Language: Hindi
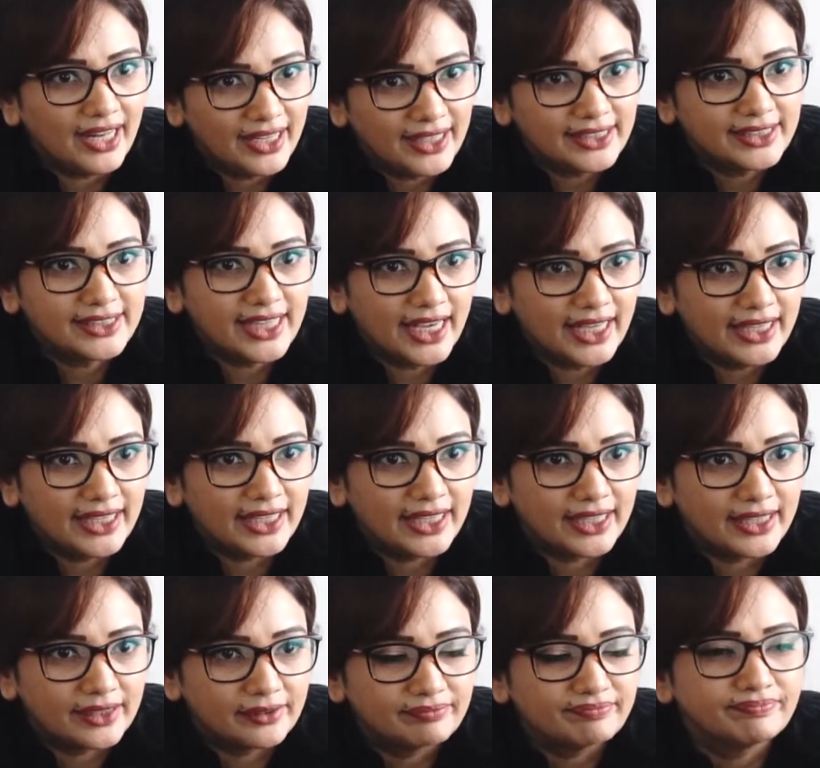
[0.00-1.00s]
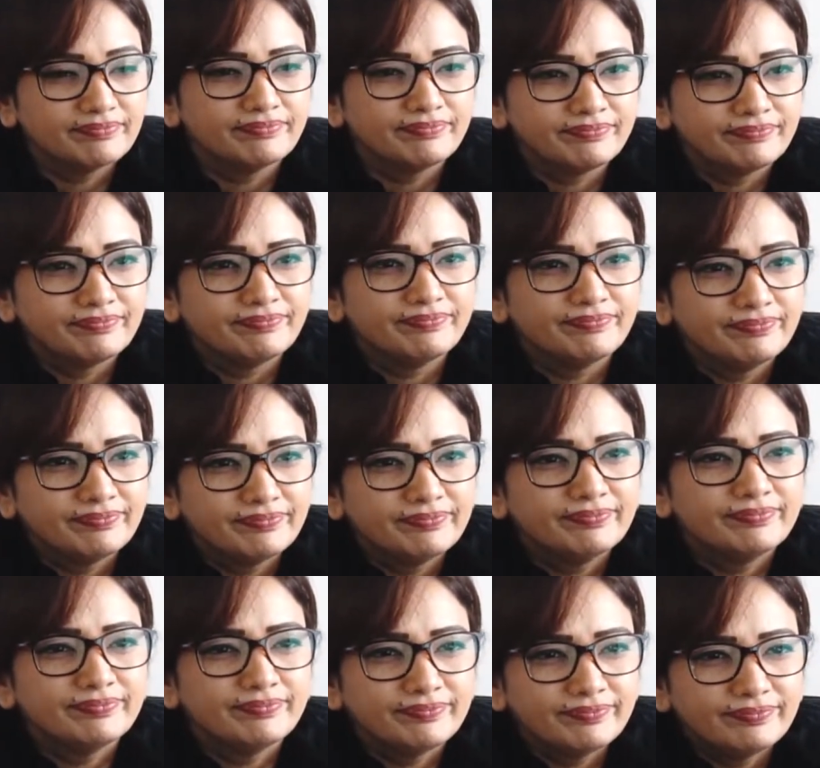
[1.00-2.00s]
लग जाएगी नहीं,
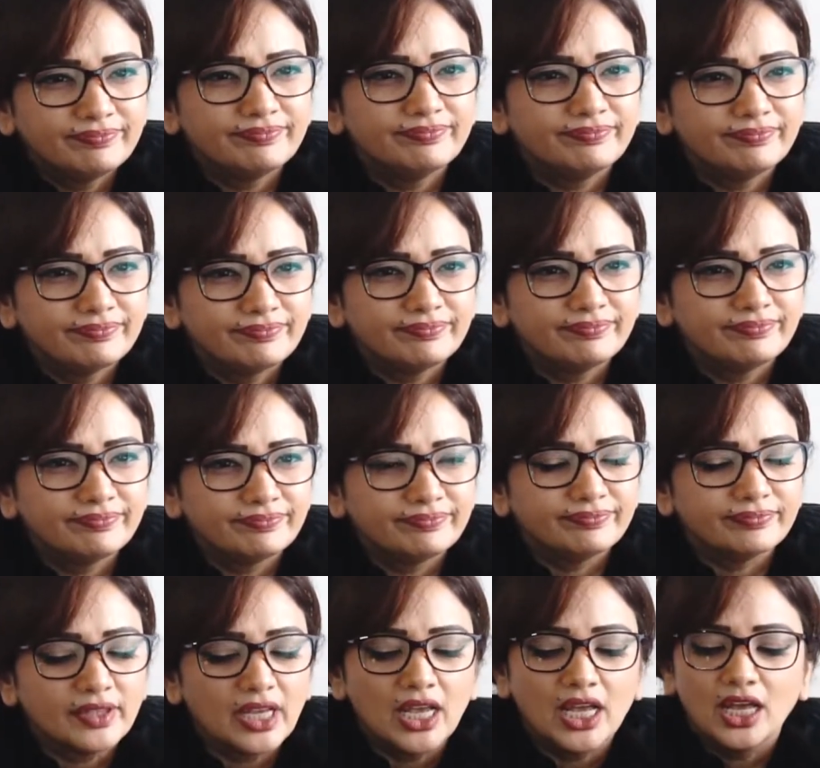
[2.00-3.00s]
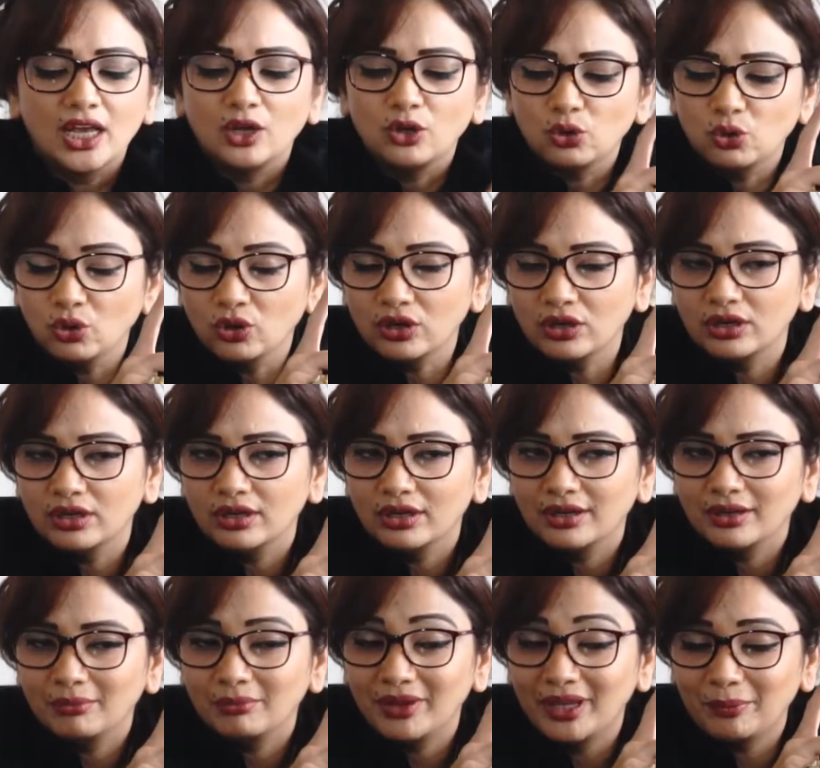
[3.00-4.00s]
हम्म, रुक
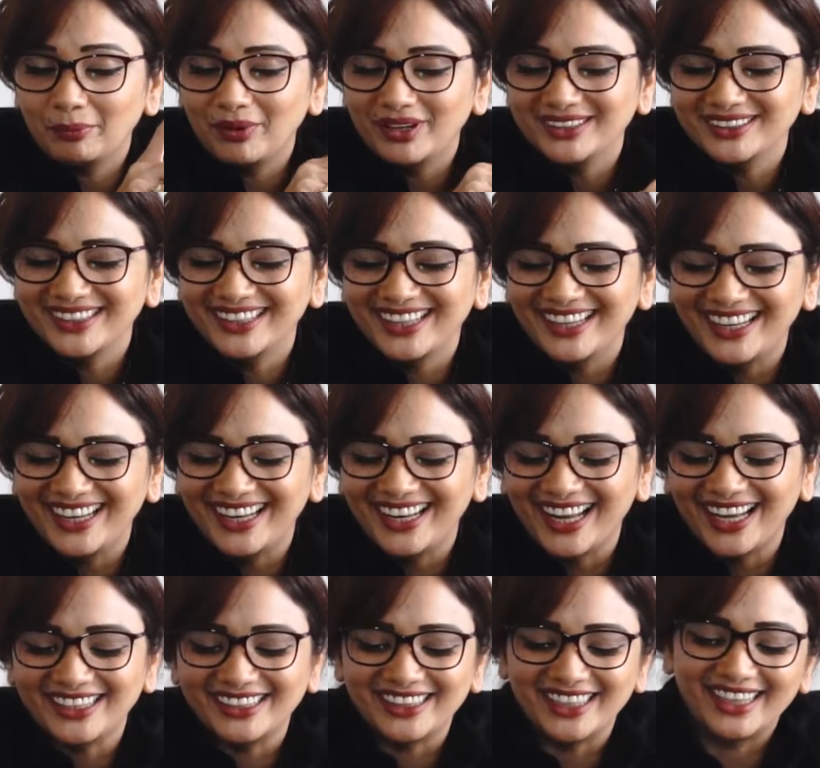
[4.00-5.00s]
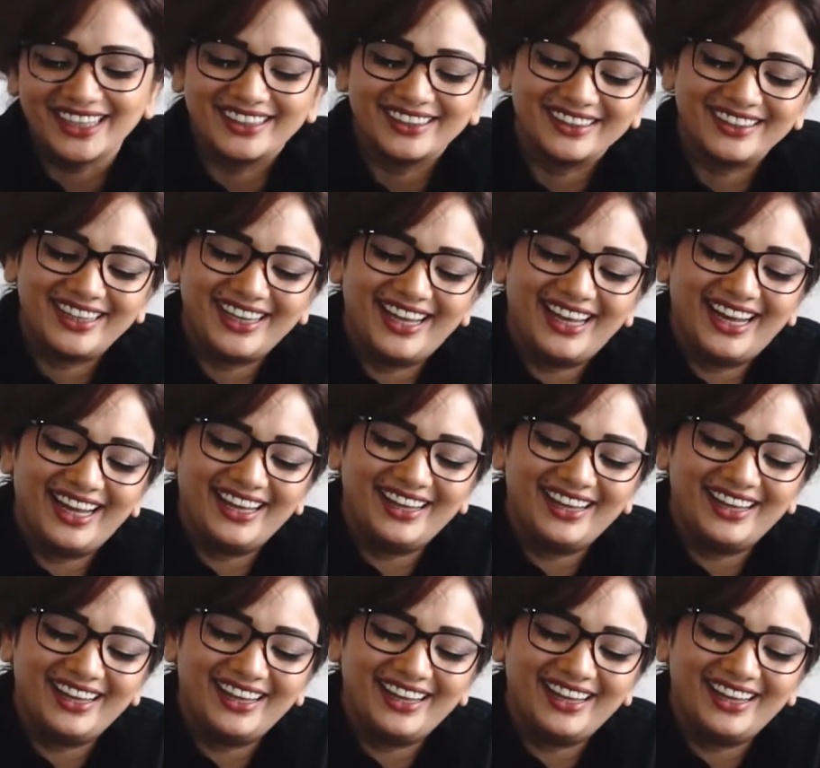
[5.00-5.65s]
मेरे पास तेरे लिए इलाज है ये ले